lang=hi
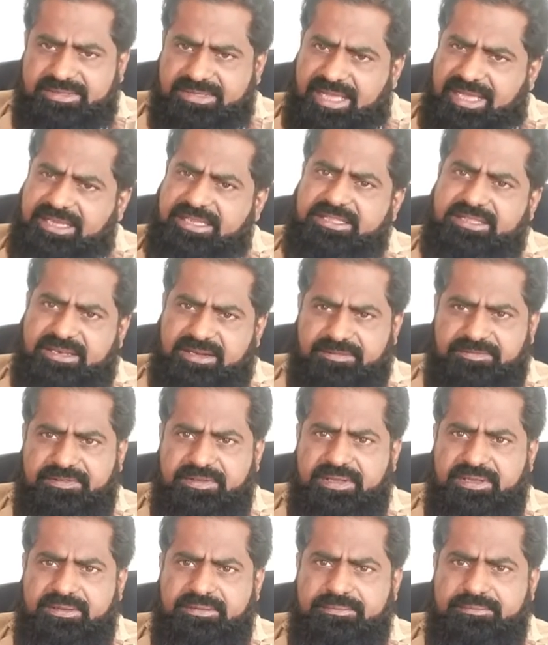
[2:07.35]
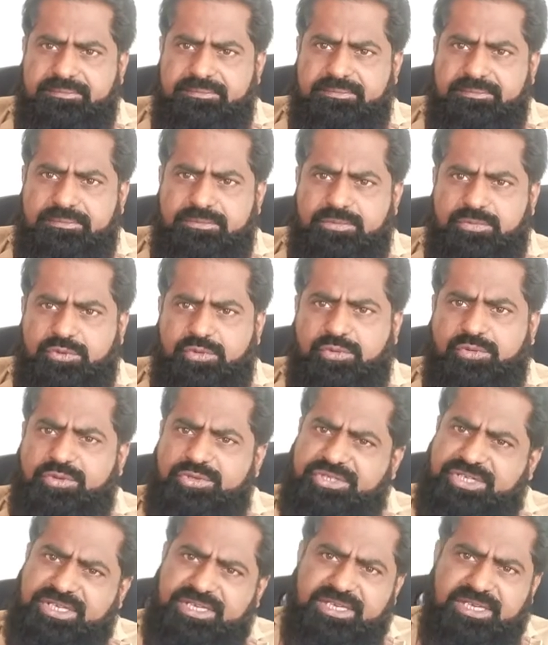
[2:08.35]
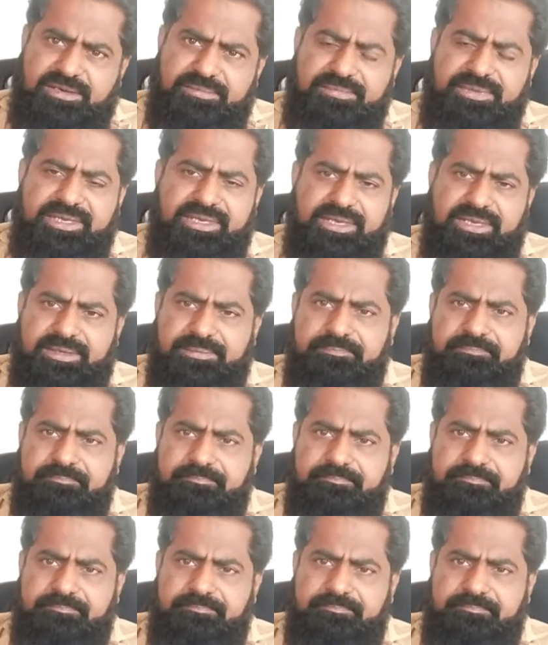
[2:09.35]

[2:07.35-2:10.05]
दाई तरफ है तो की गर्मी है